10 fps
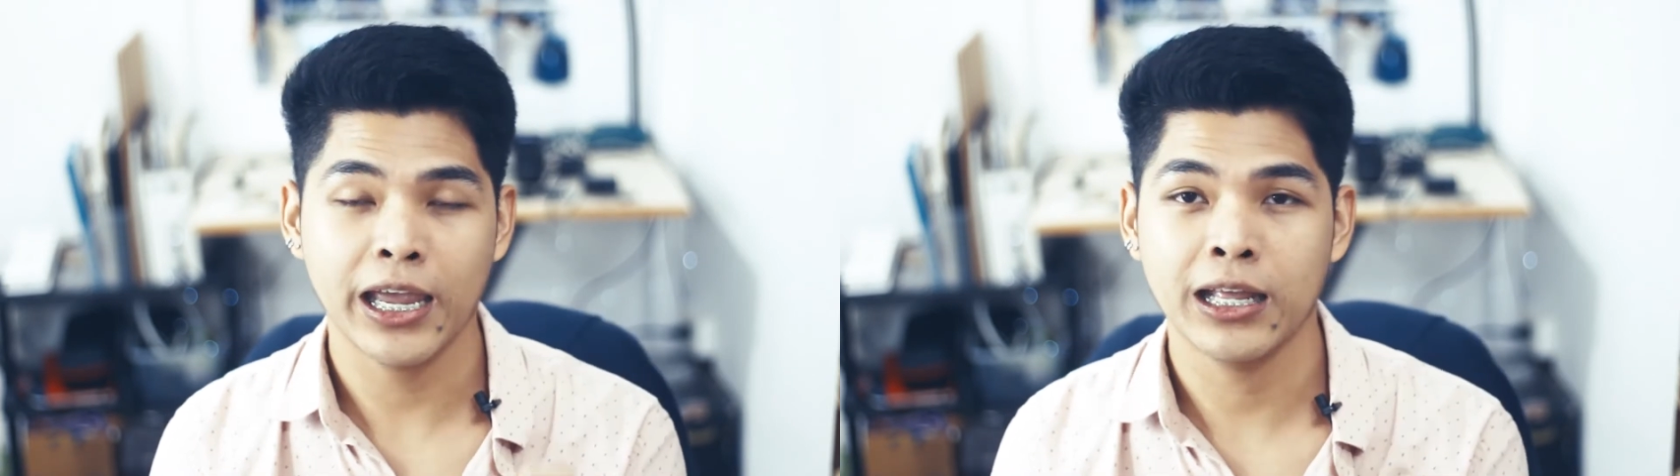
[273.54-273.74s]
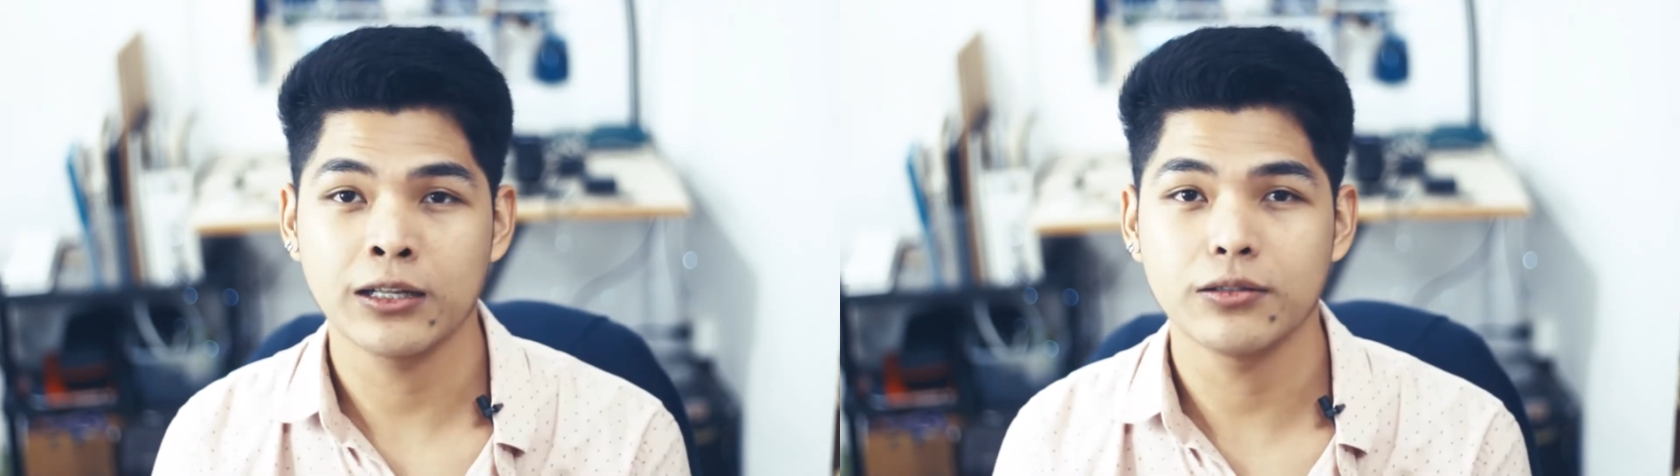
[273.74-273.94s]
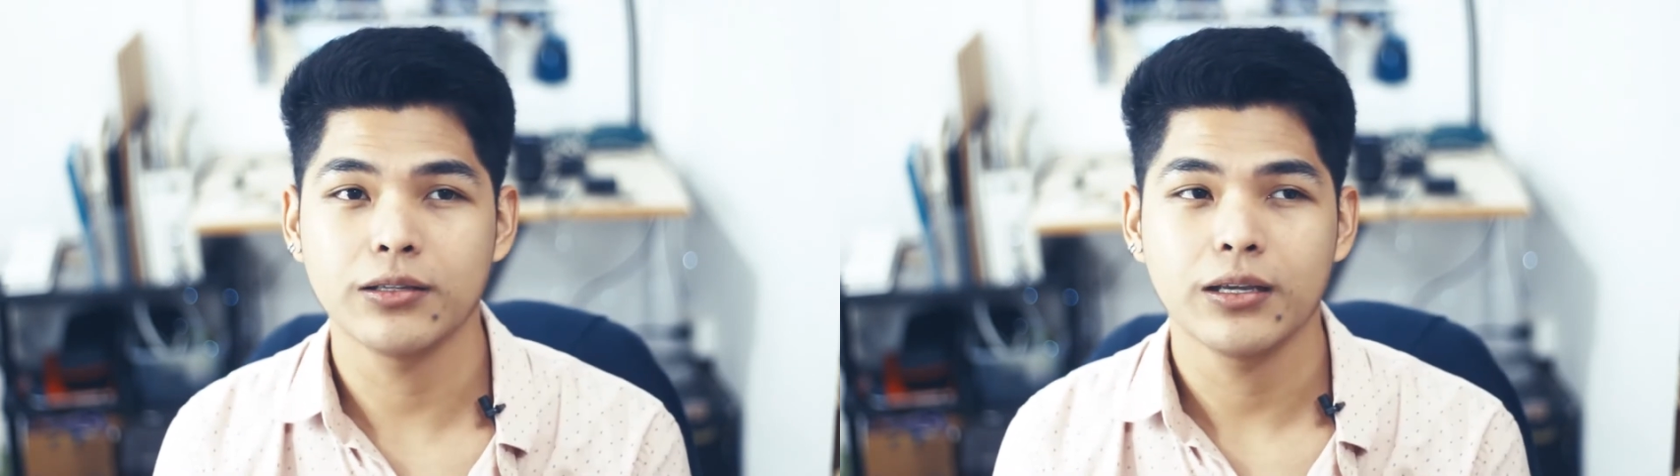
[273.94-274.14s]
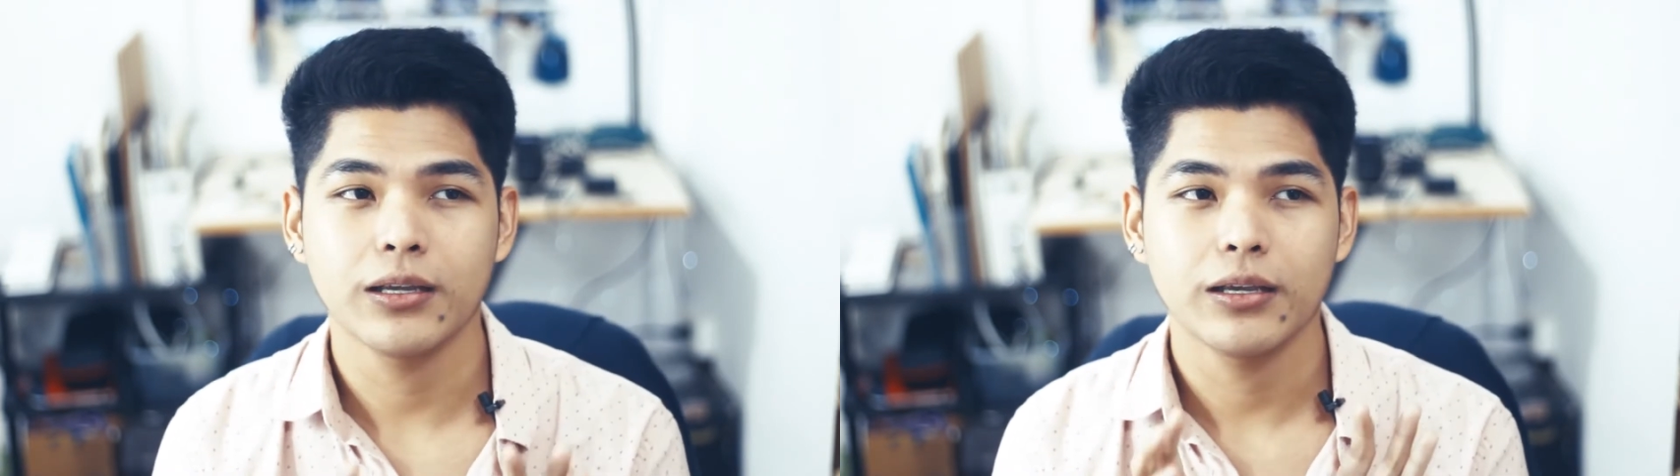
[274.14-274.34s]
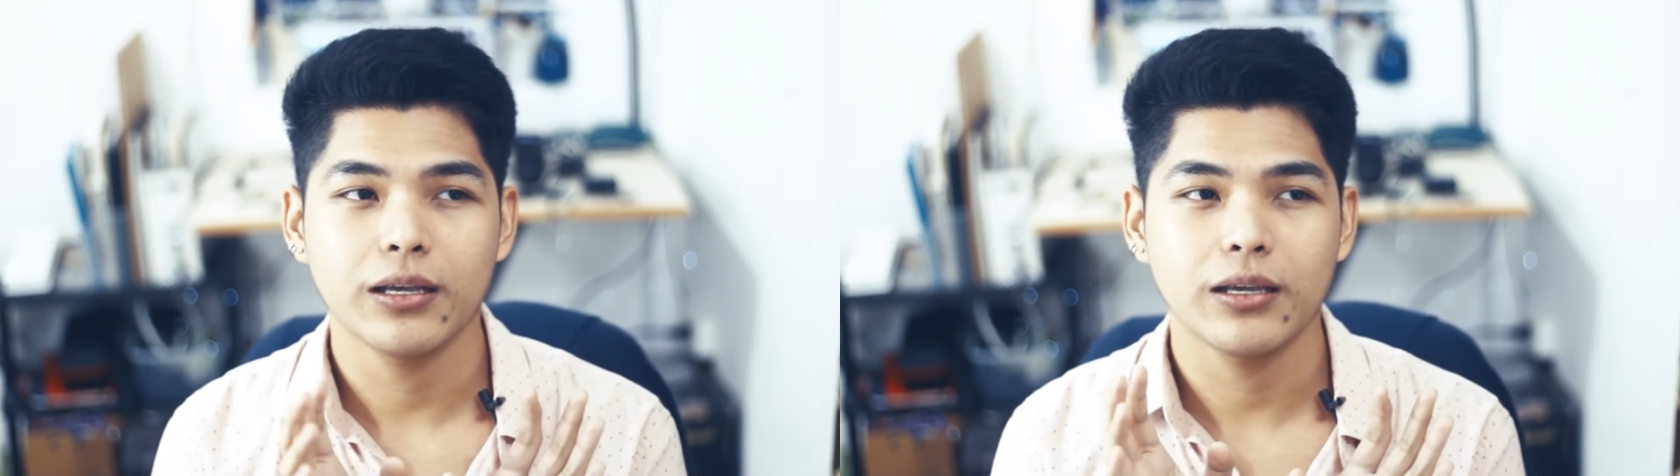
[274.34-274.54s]
And
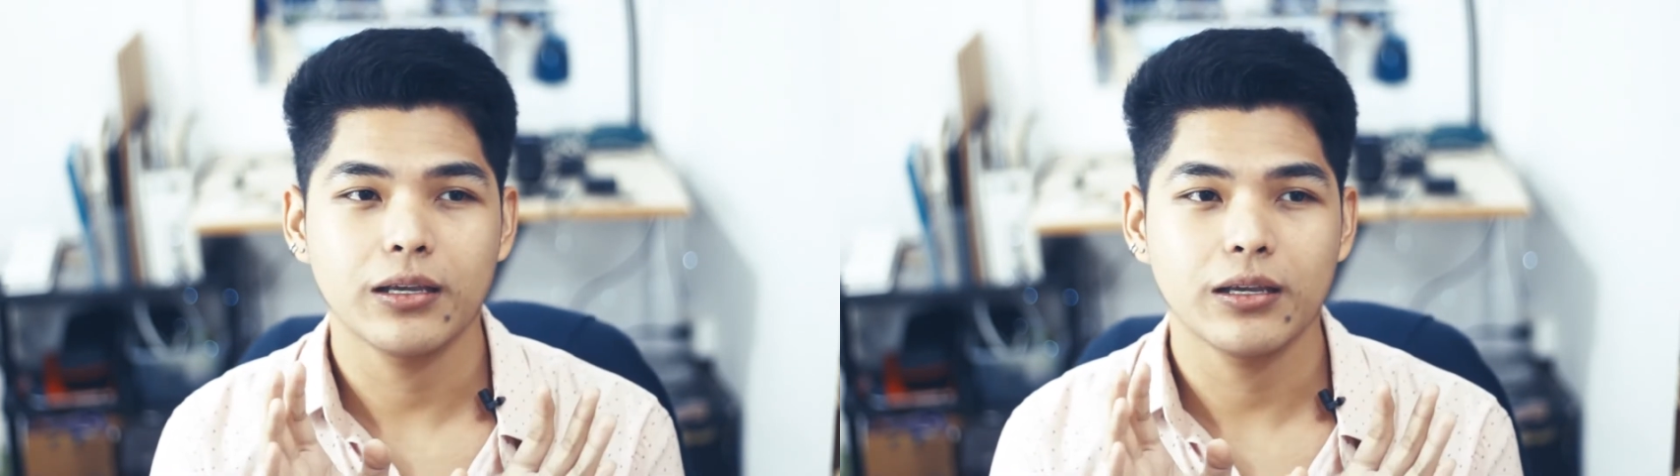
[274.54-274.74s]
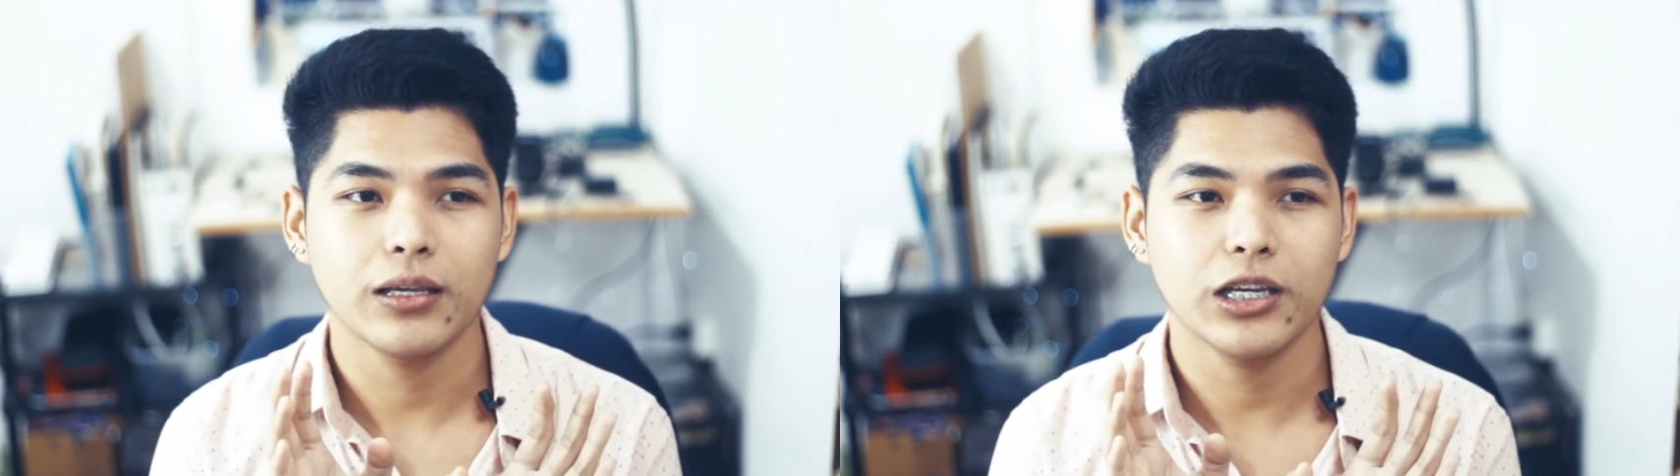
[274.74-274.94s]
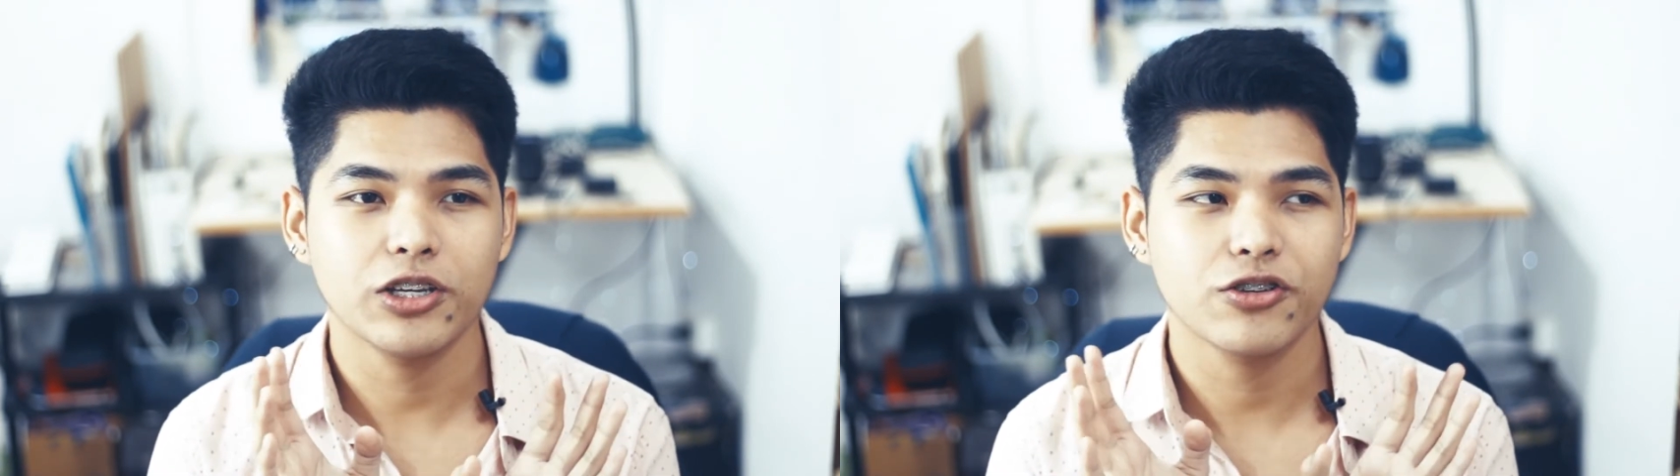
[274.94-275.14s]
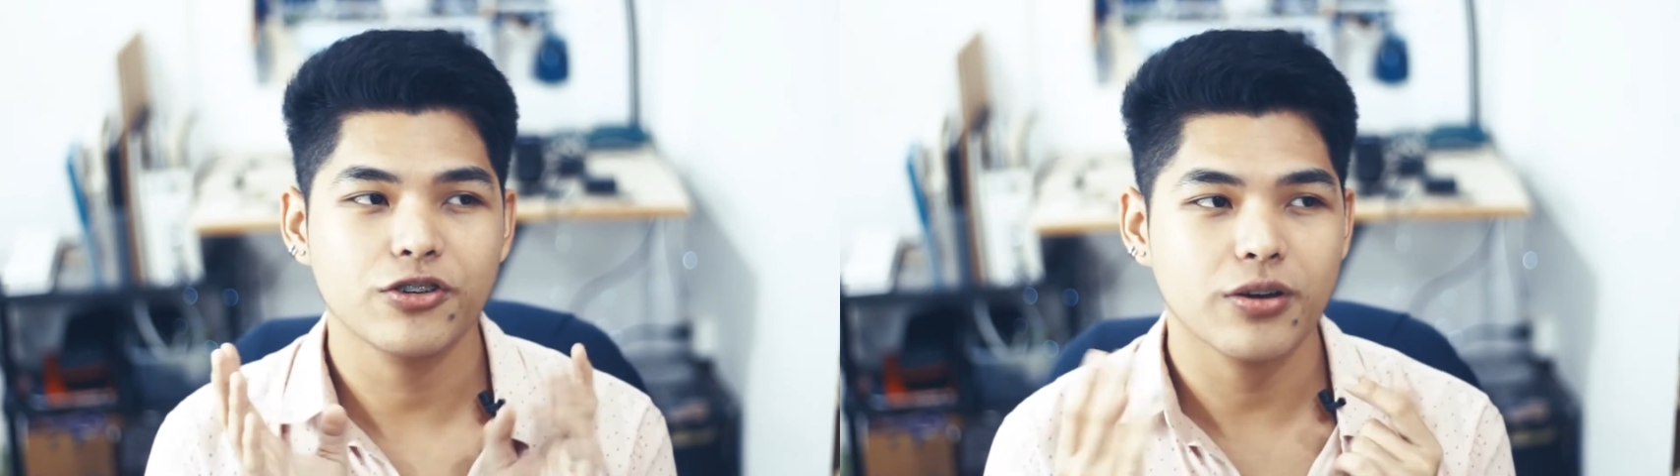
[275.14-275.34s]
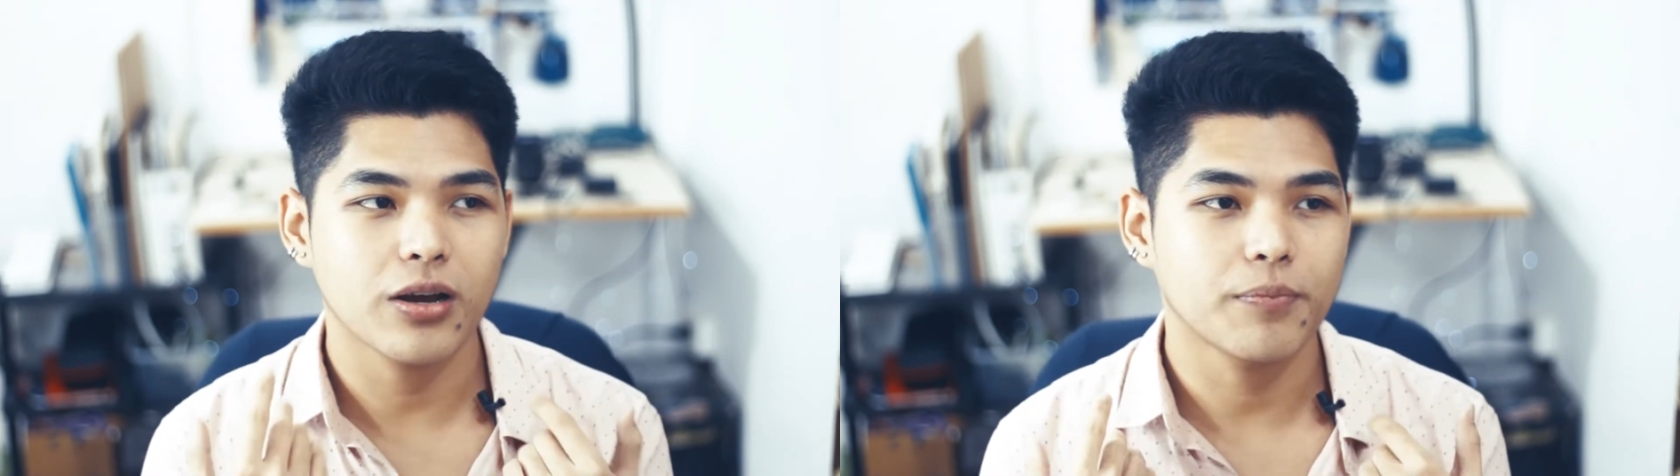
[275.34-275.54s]
each